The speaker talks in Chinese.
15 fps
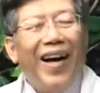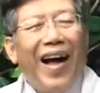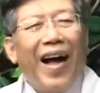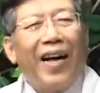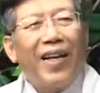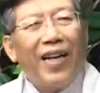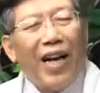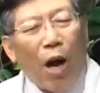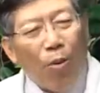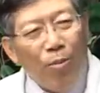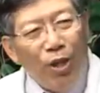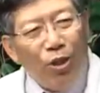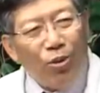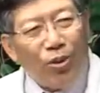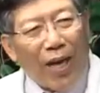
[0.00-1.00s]
啊，高
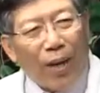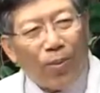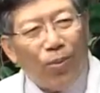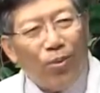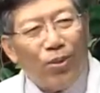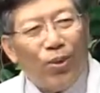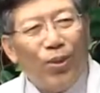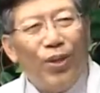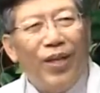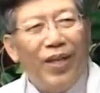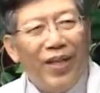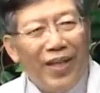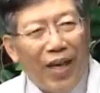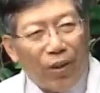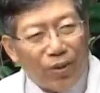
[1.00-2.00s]
密度胆固醇
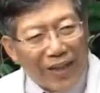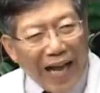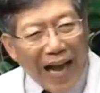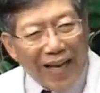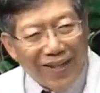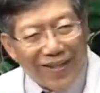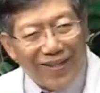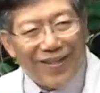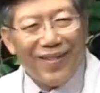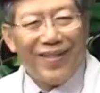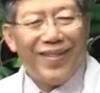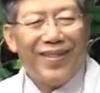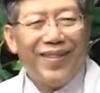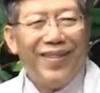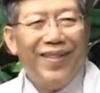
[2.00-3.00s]
要大于四
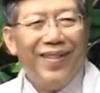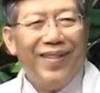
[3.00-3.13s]
十。